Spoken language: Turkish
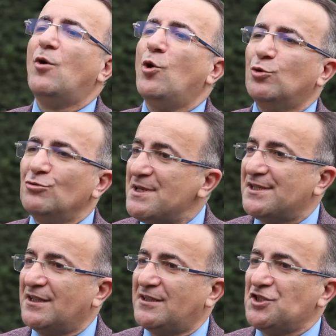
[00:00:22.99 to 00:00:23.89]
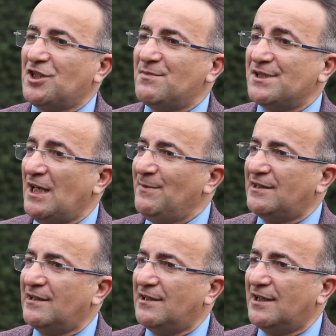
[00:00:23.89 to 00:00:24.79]
olgun meslektaşlarımızın
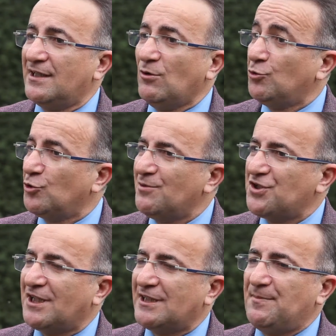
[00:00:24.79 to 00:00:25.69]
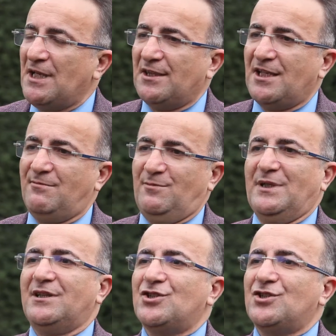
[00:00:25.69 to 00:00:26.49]
emekliliklerini onurlu bir şekilde planlayabilmek